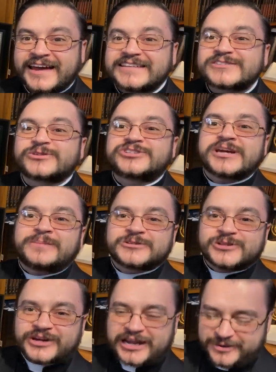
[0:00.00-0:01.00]
Escuchemos
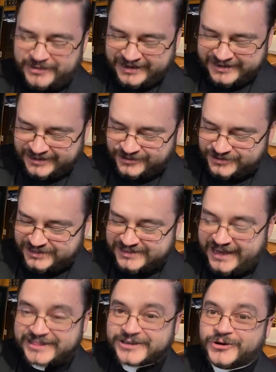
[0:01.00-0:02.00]
lo que el Evangelio del
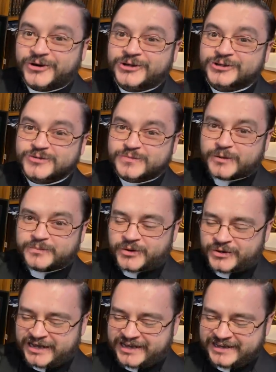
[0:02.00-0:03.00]
día de hoy nos
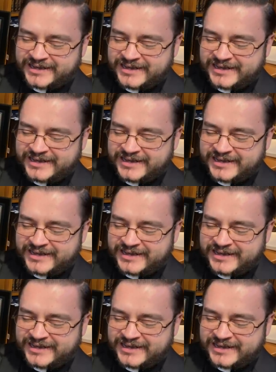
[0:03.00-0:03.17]
propone